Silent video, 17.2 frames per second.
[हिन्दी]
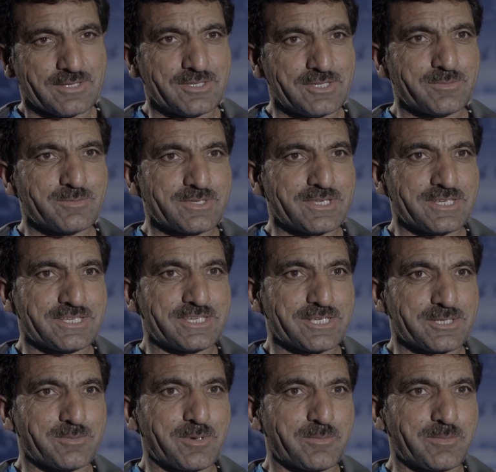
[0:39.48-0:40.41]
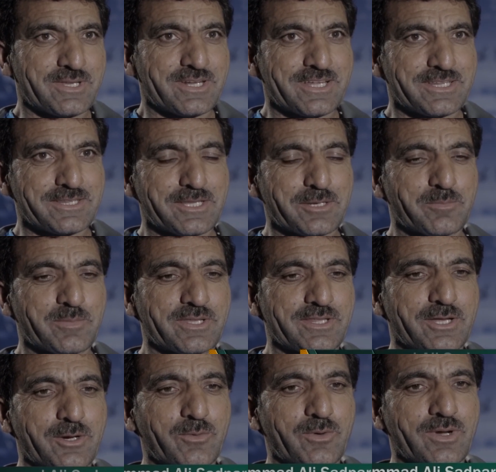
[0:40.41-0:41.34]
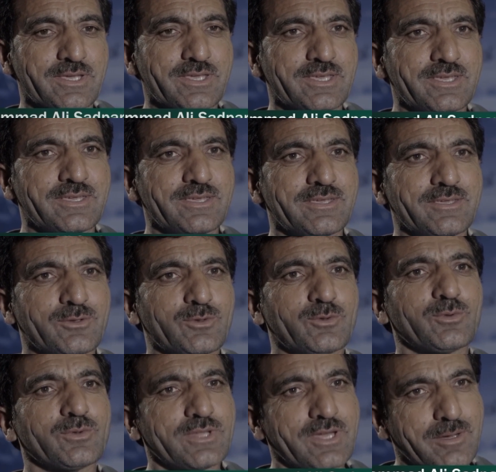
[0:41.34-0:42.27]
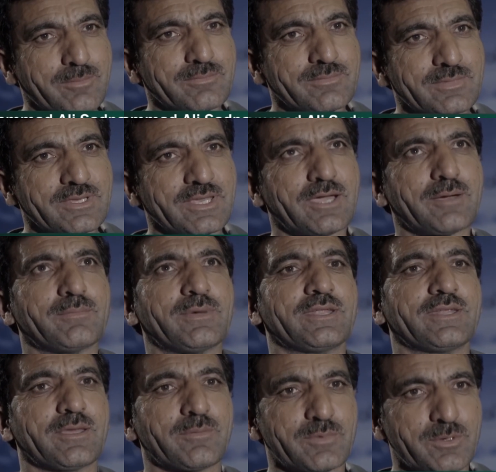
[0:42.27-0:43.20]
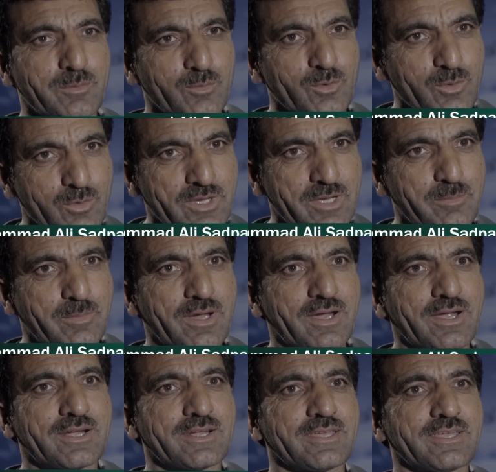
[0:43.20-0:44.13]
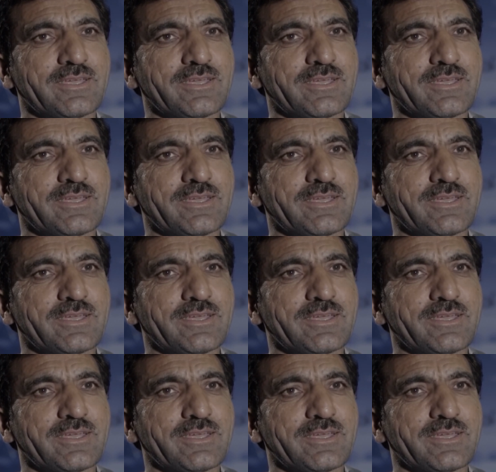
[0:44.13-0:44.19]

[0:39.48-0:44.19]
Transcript: अजीब सा जज्बा मेरे अंदर पैदा हुआ कि क्यों ना हम ये हमारे अपने मुल्क के पहाड़